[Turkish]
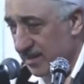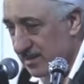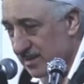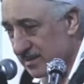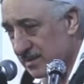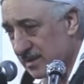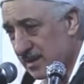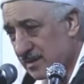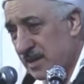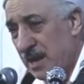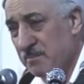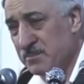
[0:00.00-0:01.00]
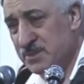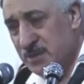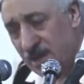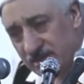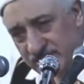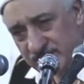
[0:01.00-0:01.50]
edin. Tam
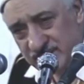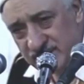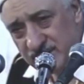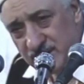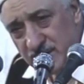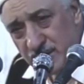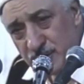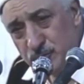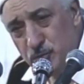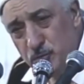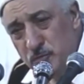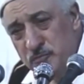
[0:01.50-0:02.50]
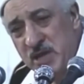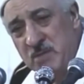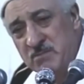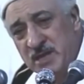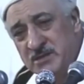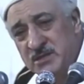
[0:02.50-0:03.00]
sağın. Sütün
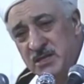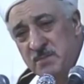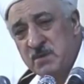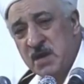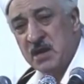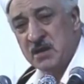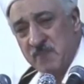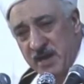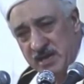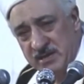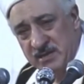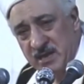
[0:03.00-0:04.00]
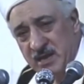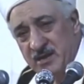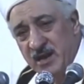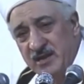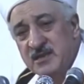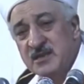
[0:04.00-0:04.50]
damlasını bırakmayın.
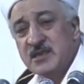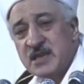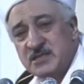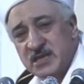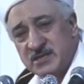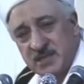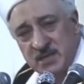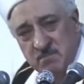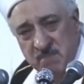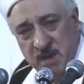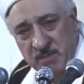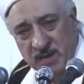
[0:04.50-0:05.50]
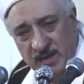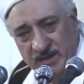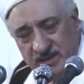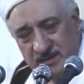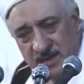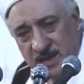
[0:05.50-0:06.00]
Kadir gecesinin
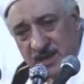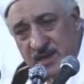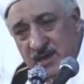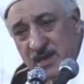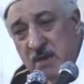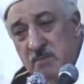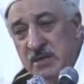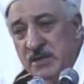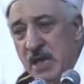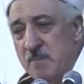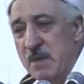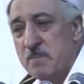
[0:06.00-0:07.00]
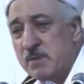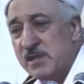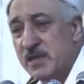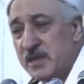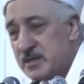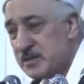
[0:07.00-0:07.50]
memelerinde. Emin
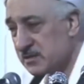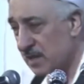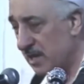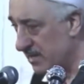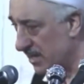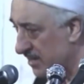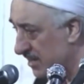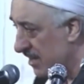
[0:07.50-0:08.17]
emebildiğiniz kadar.